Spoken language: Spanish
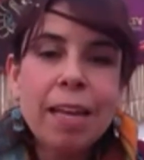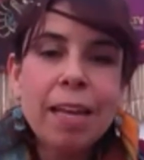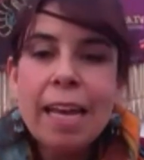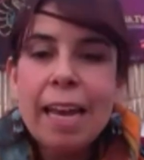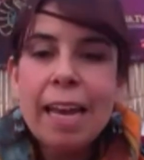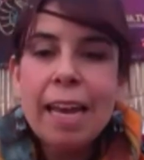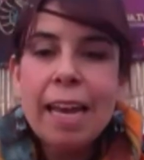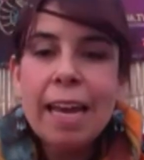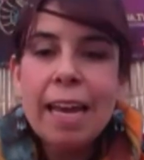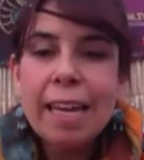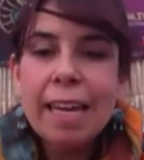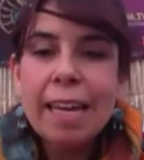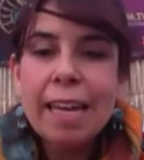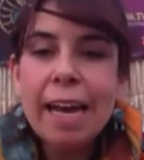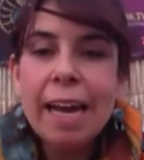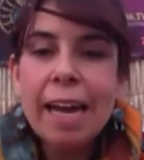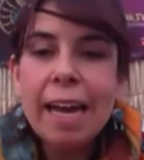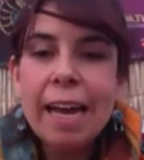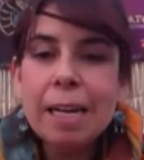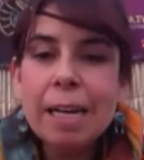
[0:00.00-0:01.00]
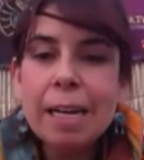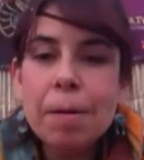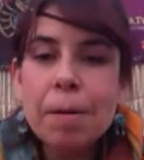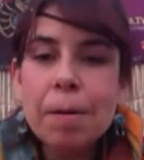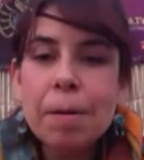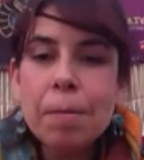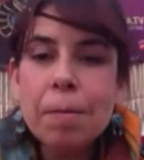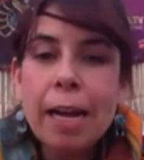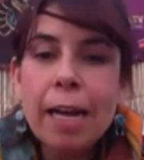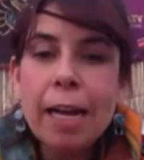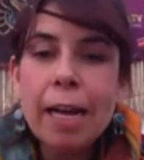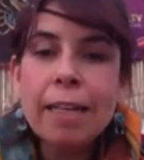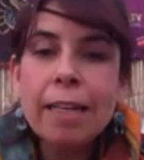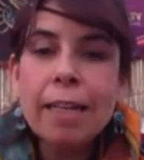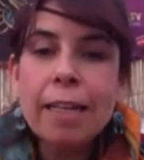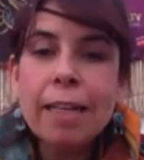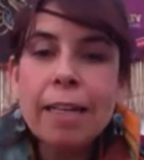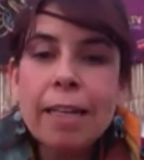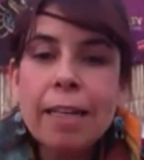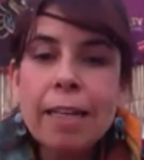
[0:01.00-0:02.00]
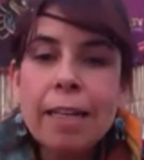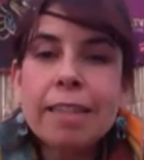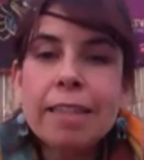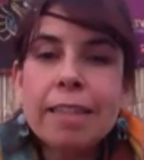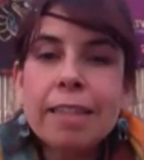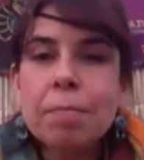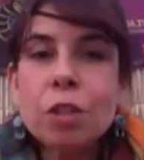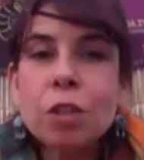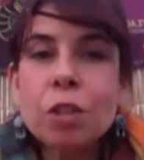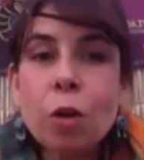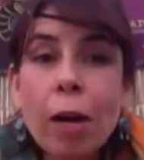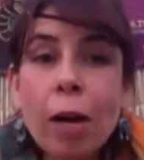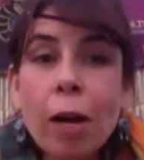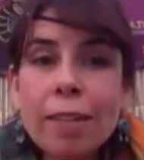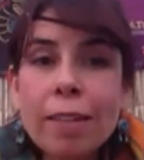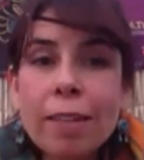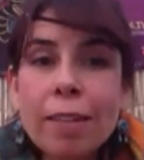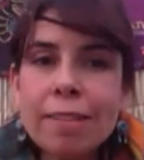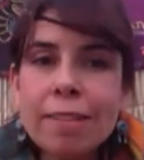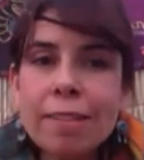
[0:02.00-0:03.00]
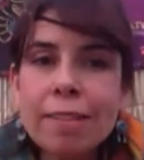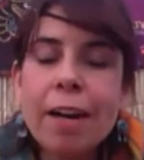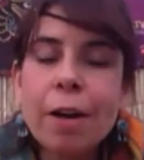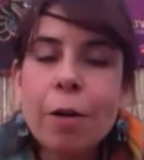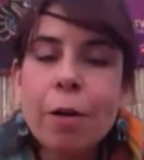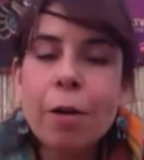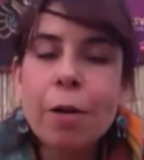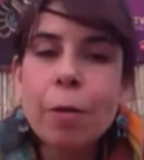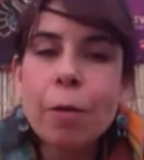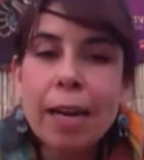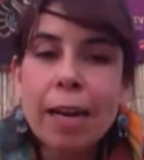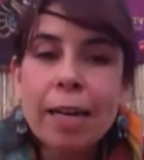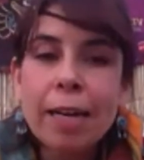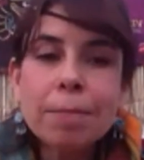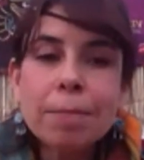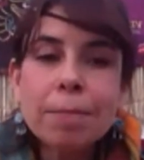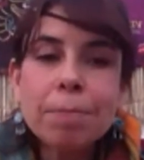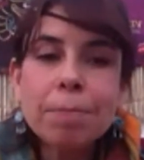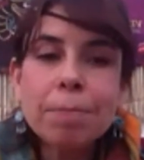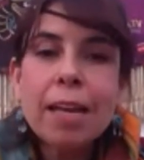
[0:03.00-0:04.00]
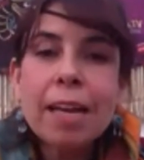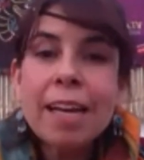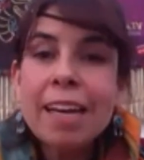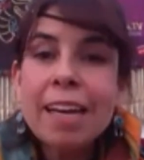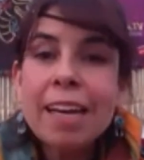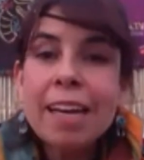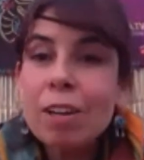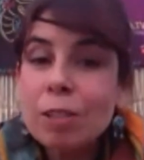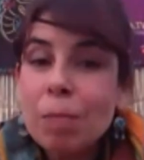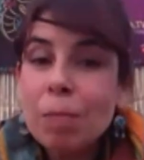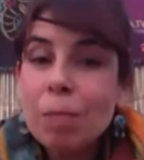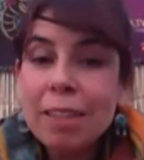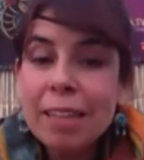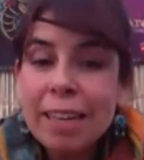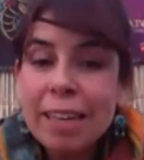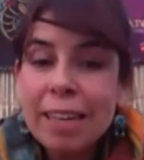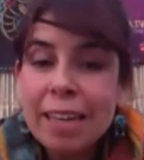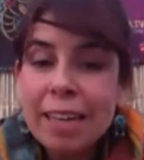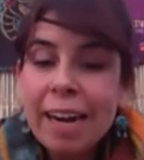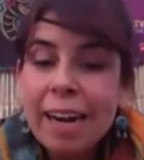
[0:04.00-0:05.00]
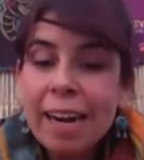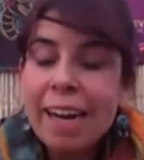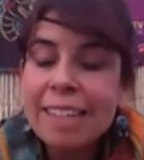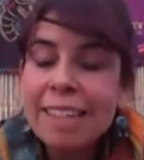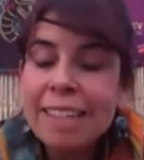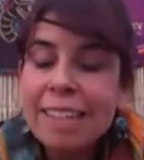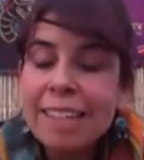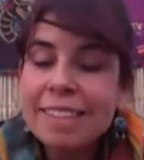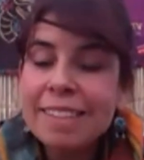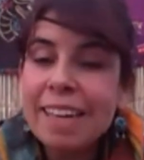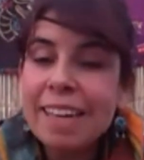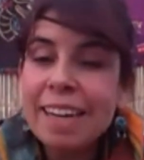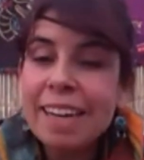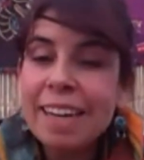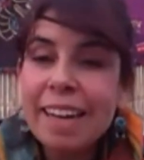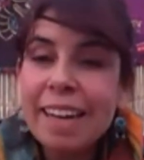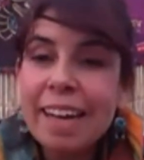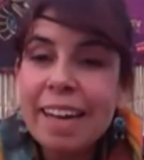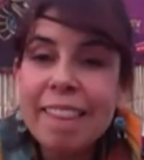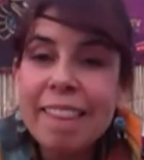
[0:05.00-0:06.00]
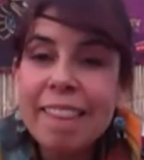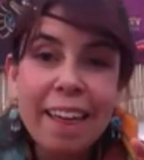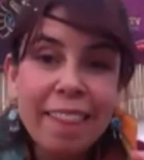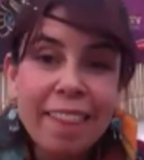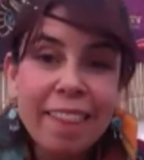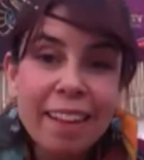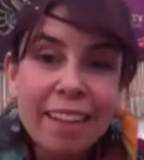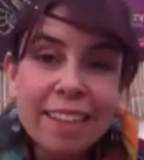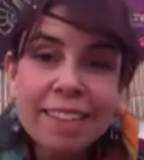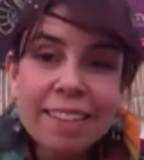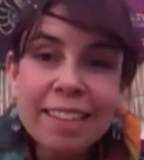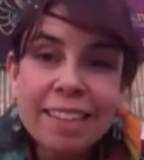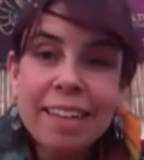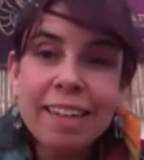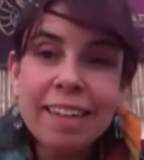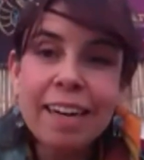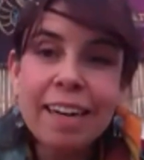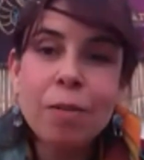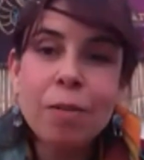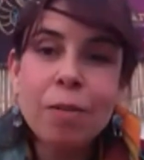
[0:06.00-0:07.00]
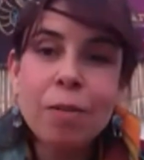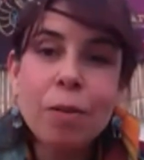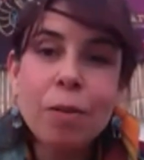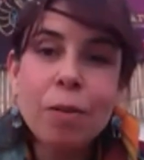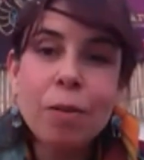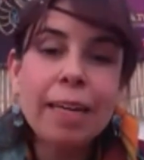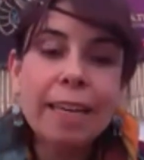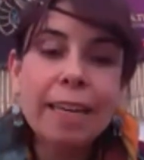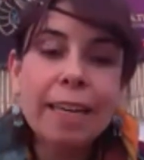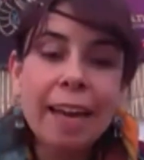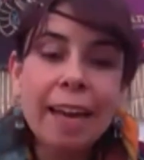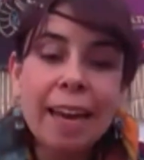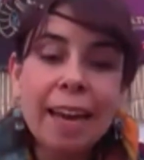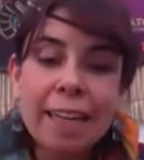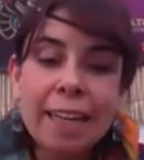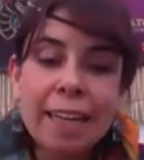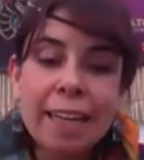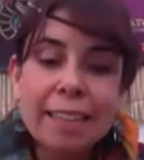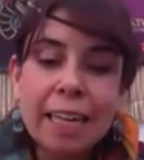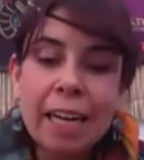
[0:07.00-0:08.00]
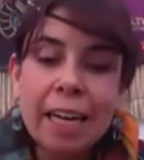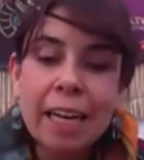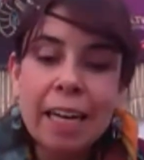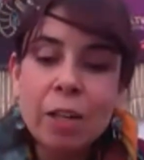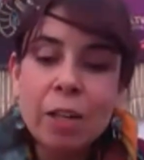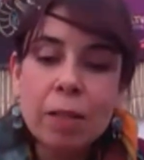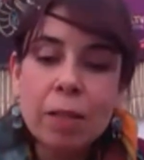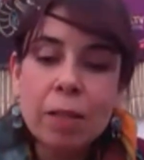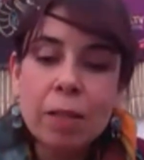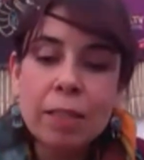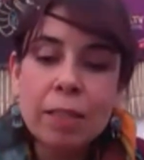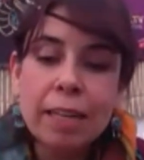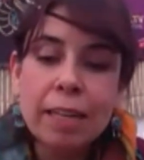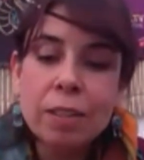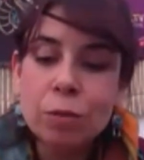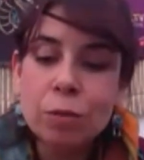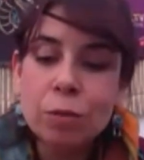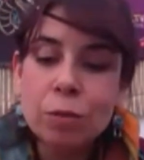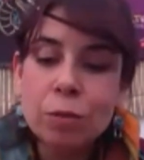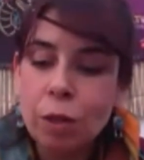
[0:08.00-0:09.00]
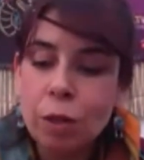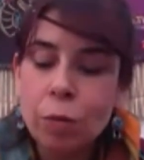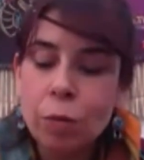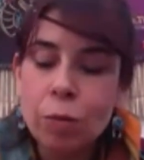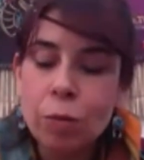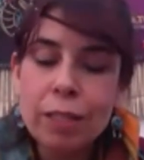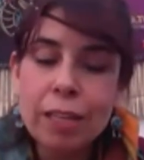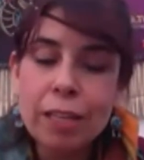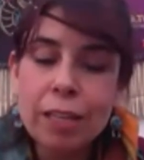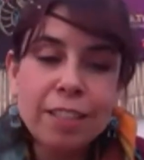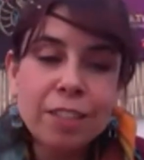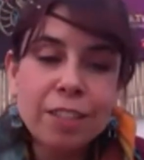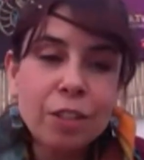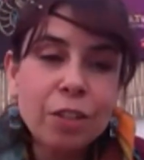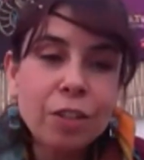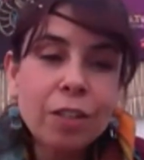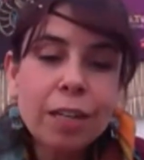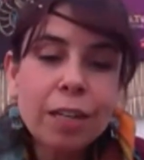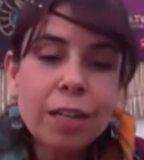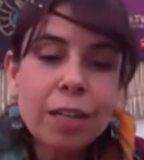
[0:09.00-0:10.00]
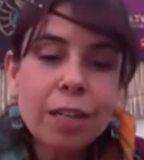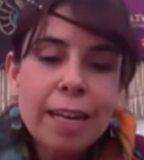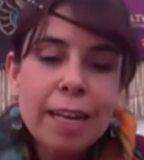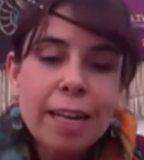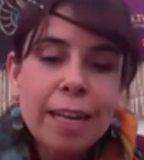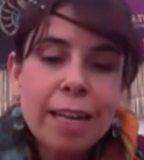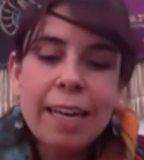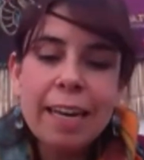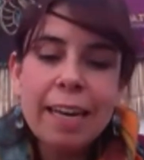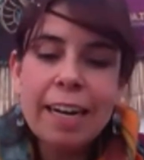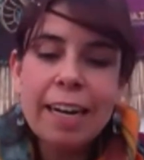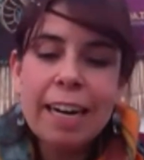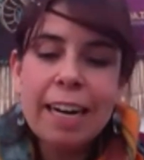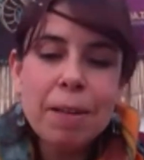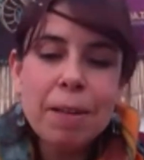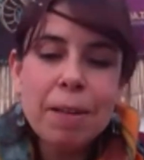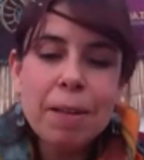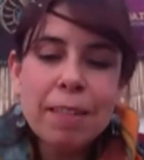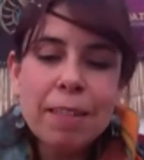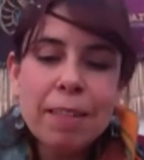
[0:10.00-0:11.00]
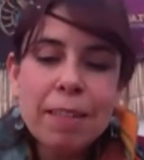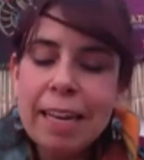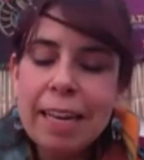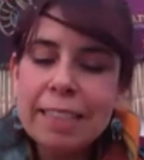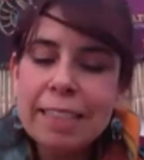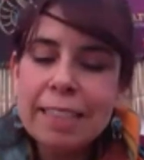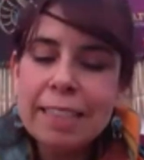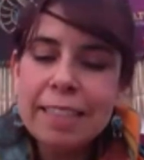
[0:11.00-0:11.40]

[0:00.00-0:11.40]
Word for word: Ella es la abuela Mishkoat terruelas, que nos va a platicar acerca de la Danza de la Luna, que en este año va a tener su segunda edición y que realmente es